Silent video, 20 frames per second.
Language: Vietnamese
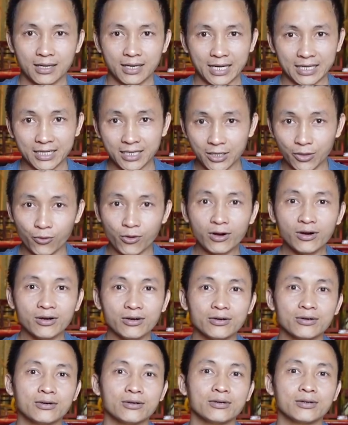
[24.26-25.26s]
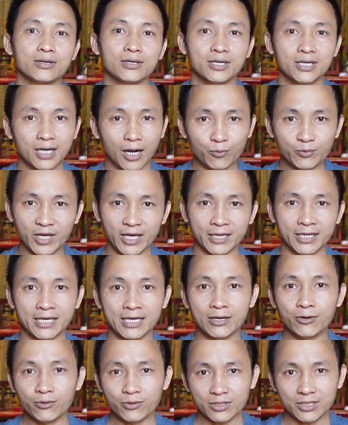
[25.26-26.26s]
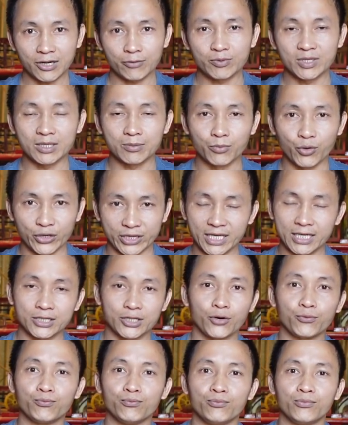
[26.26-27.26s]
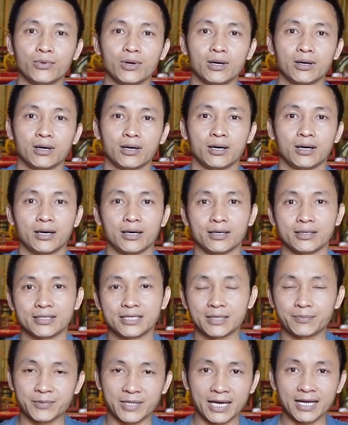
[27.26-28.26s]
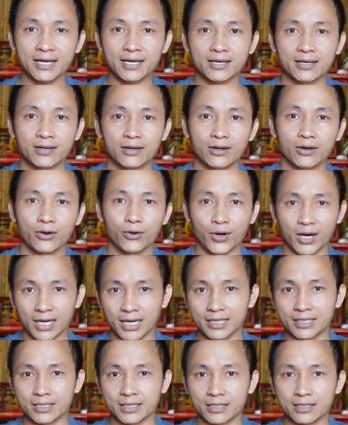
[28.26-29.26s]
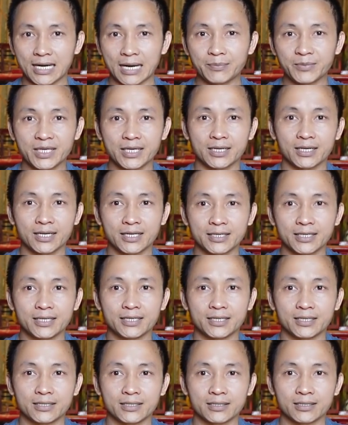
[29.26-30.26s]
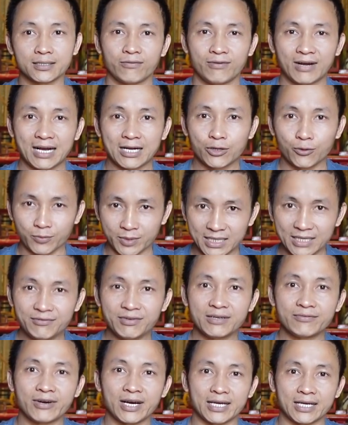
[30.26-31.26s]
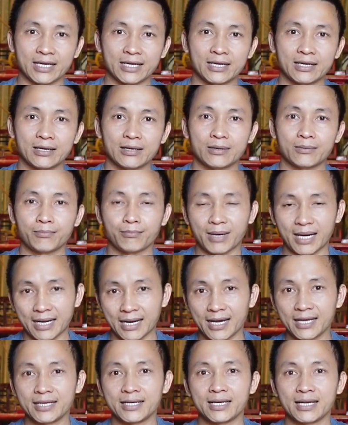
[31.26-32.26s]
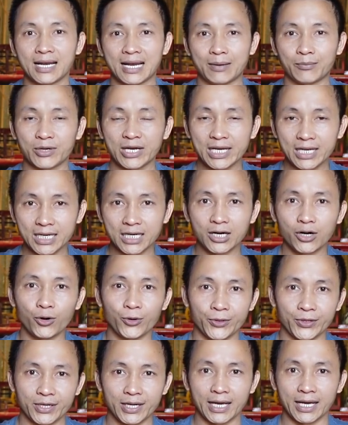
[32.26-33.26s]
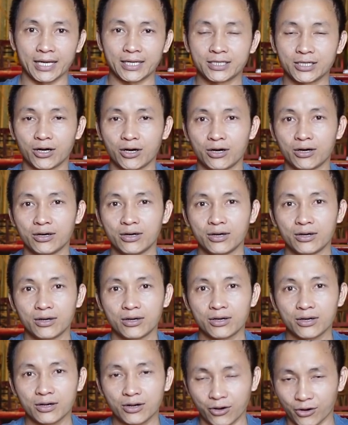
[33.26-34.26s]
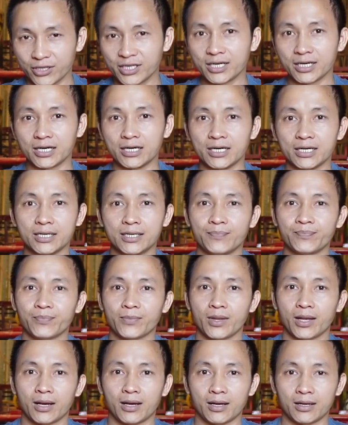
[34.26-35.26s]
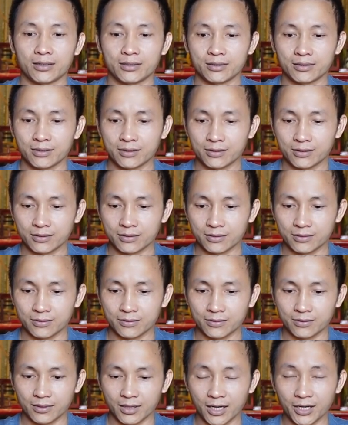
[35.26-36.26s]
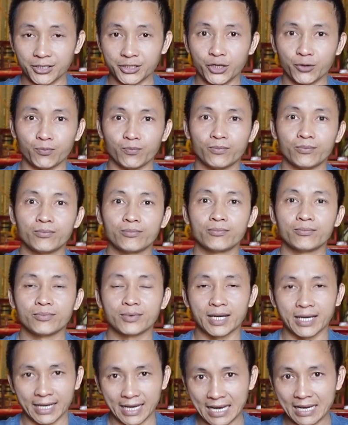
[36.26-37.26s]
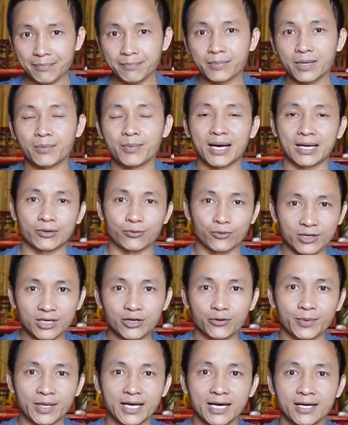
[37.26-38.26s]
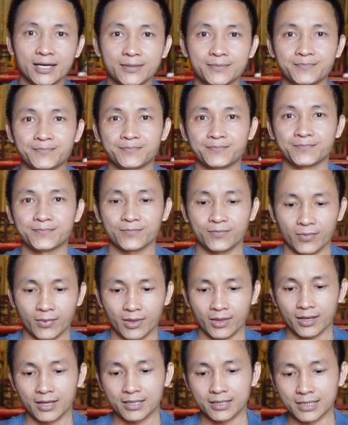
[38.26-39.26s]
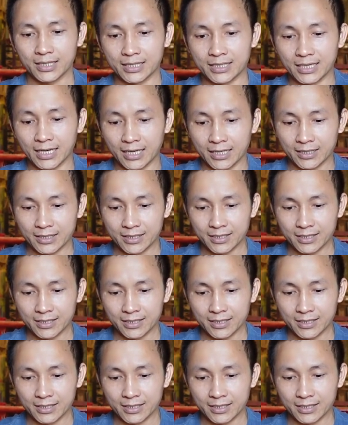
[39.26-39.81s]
là thức uống không thể thiếu trong những buổi tiệc tùng, dịp Tết hoặc là những đám tiệc linh đình. Và cũng chính vì vậy mà đây là một cái cơ hội để cho có những người lợi dụng để ép các bạn uống rượu bia. Thì